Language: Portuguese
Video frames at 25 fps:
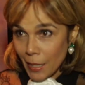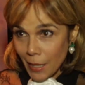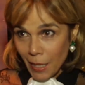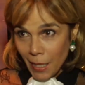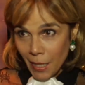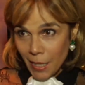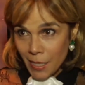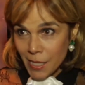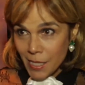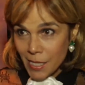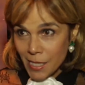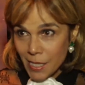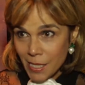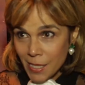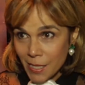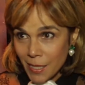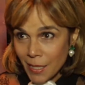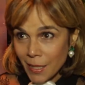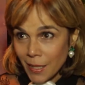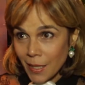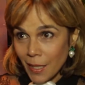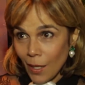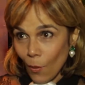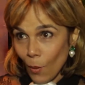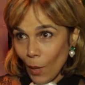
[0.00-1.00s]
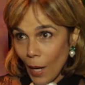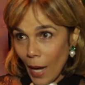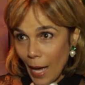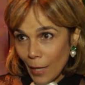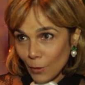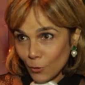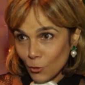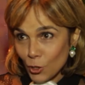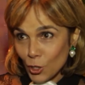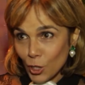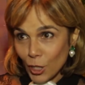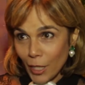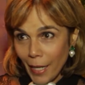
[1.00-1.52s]
kits ao
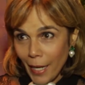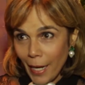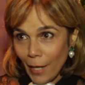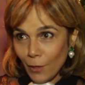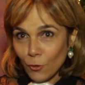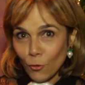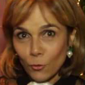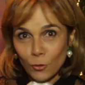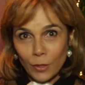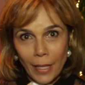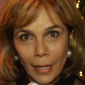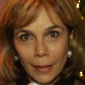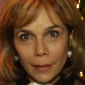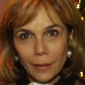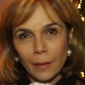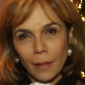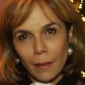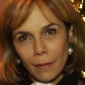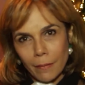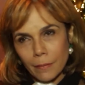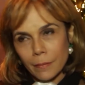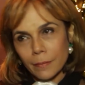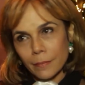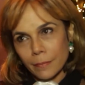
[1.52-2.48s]
lado direito, dentro tem